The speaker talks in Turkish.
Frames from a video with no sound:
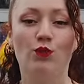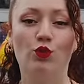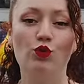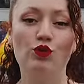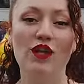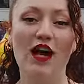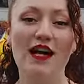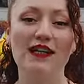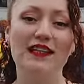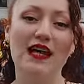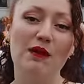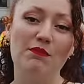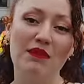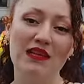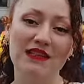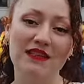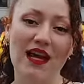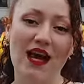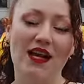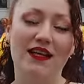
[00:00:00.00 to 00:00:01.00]
Bunlardan
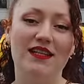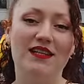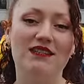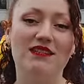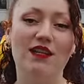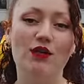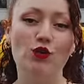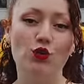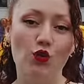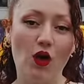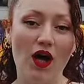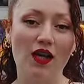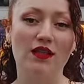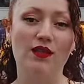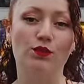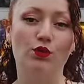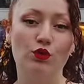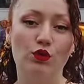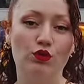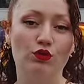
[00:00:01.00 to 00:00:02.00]
bir tanesi de şu
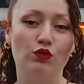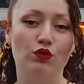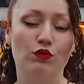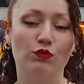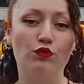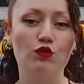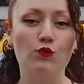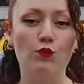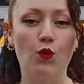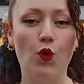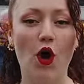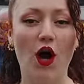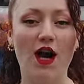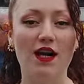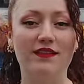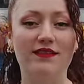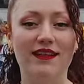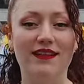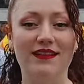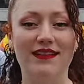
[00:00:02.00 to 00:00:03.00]
anda bulunduğumuz
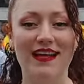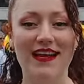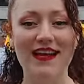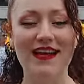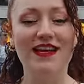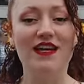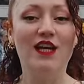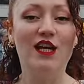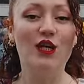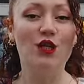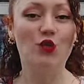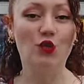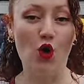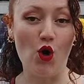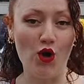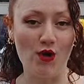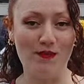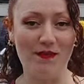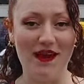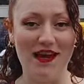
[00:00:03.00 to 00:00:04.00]
Puerta de
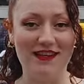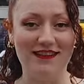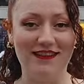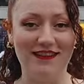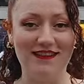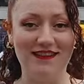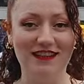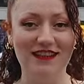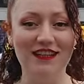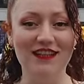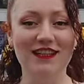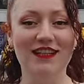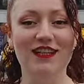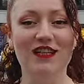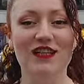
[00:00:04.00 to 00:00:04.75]
Sol Meydanı.